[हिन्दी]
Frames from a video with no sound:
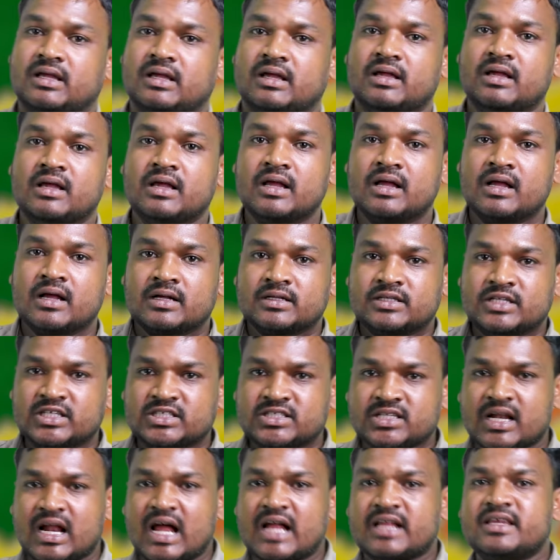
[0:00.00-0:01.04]
हैं
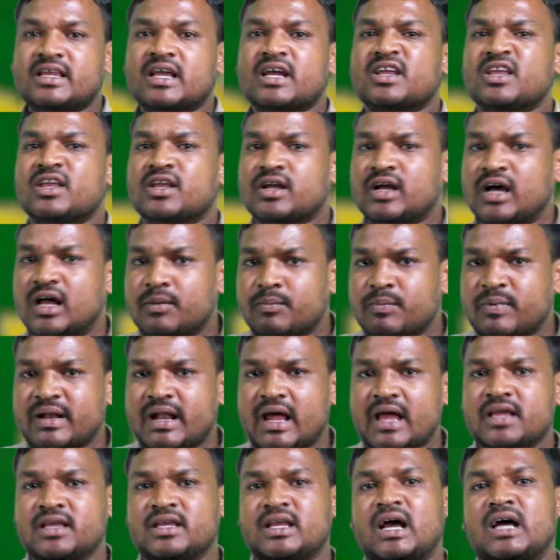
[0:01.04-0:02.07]
जिस राज्य की
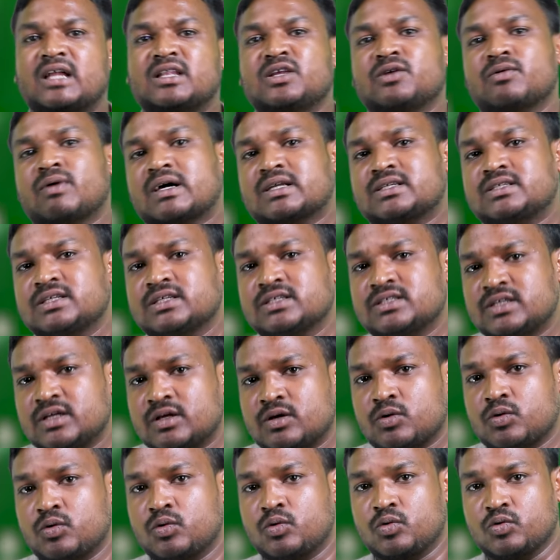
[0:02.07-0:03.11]
कल्पना ही आदिवासी से
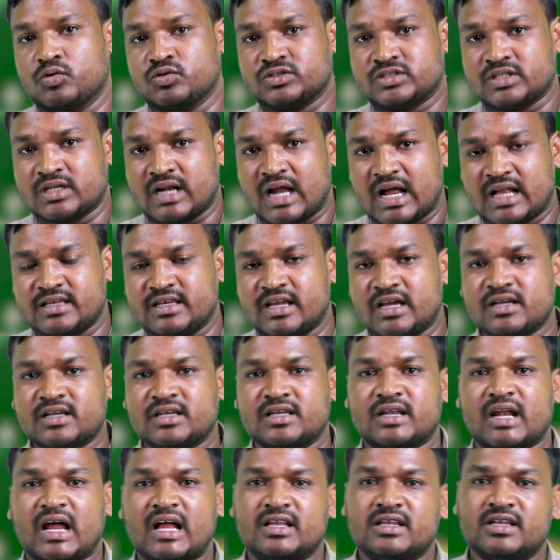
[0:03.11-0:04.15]
हो उस राज्य
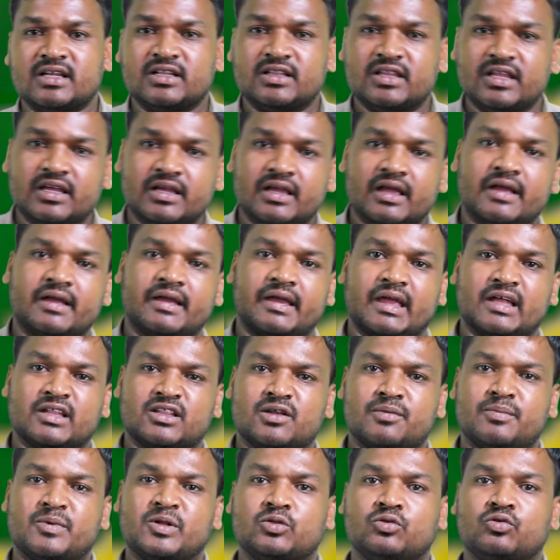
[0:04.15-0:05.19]
की राजनीति के
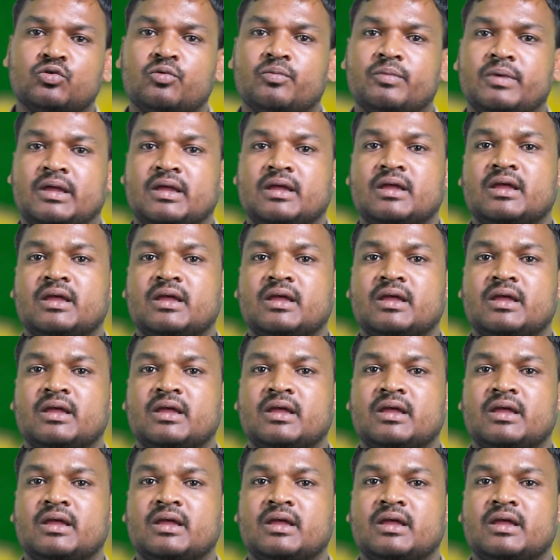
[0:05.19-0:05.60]
केंद्र बिंदु में